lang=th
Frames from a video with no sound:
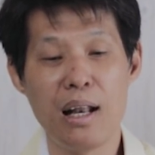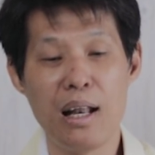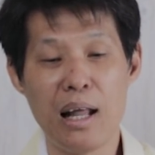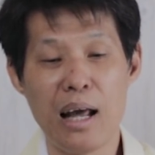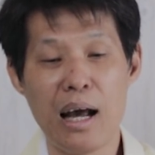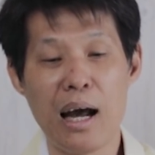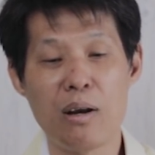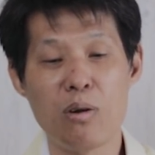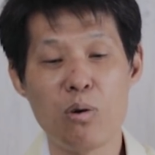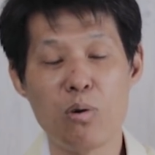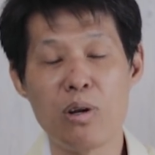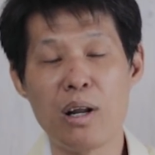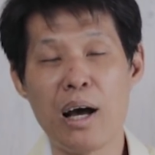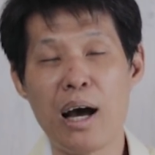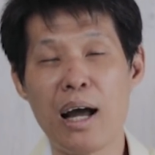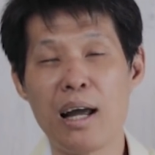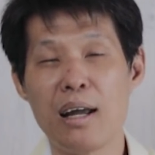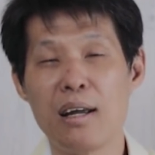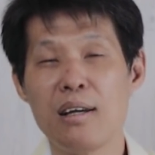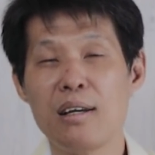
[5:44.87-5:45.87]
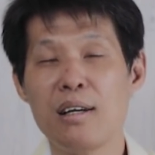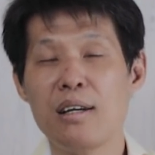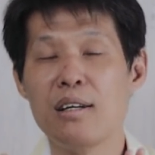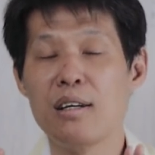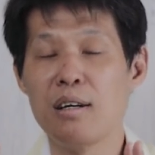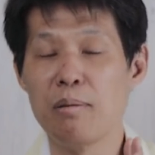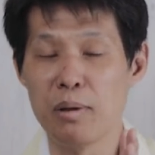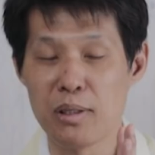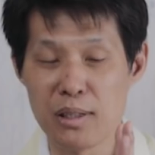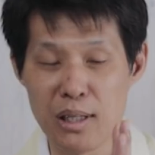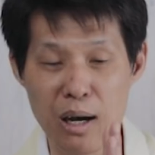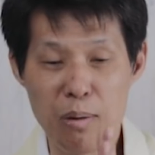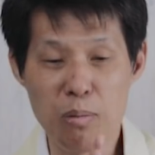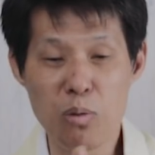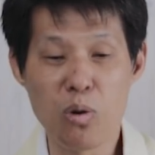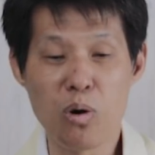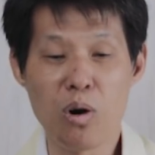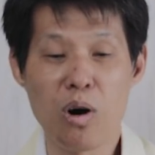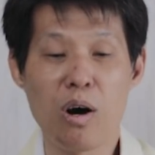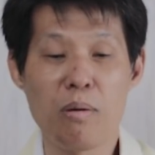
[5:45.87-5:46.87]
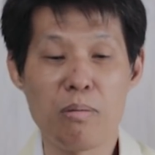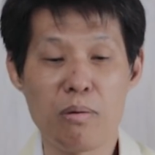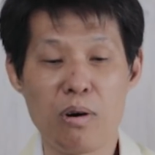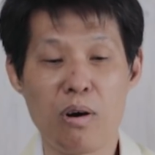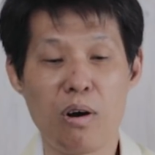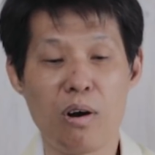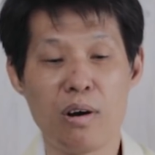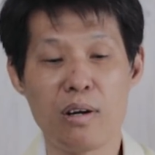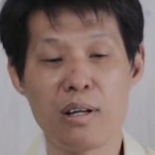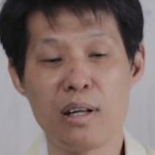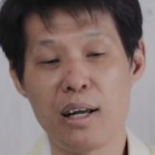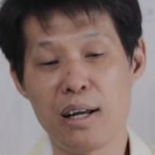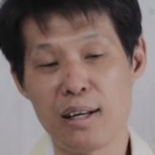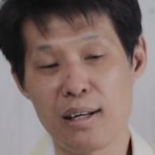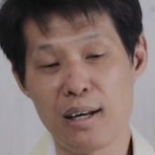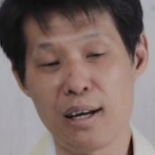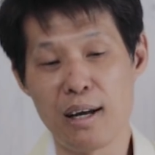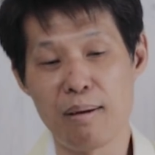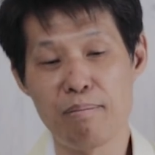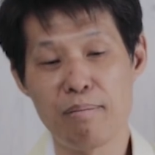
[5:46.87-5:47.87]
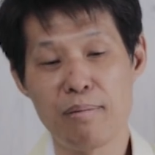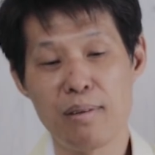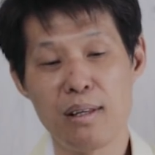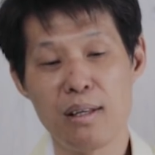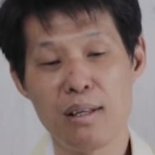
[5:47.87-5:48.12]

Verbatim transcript: และอโดนายคือพระเจ้าผู้ครอบครองนั่นเองนะครับ